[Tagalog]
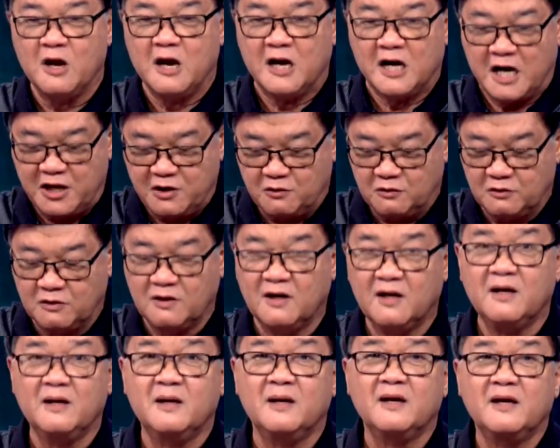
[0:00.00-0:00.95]
Ngayon,
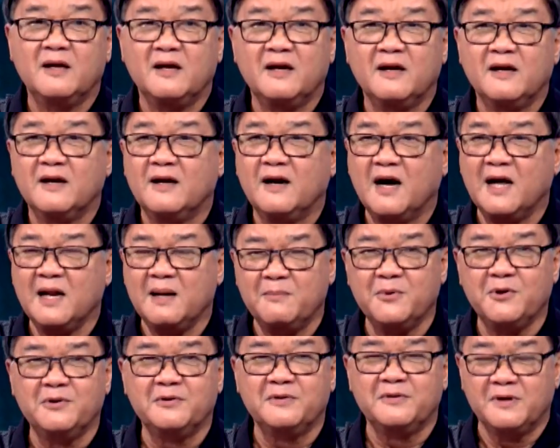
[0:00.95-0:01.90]
alam
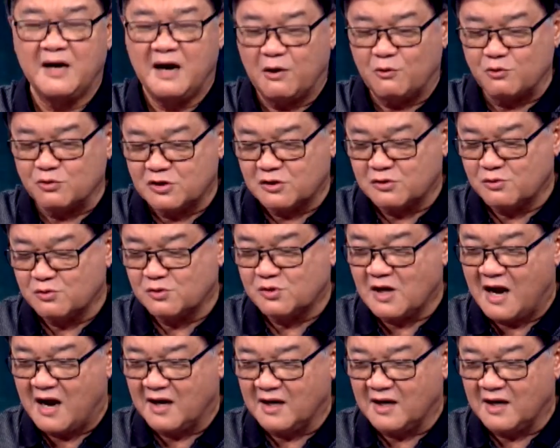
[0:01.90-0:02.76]
mo yung akusasyon sa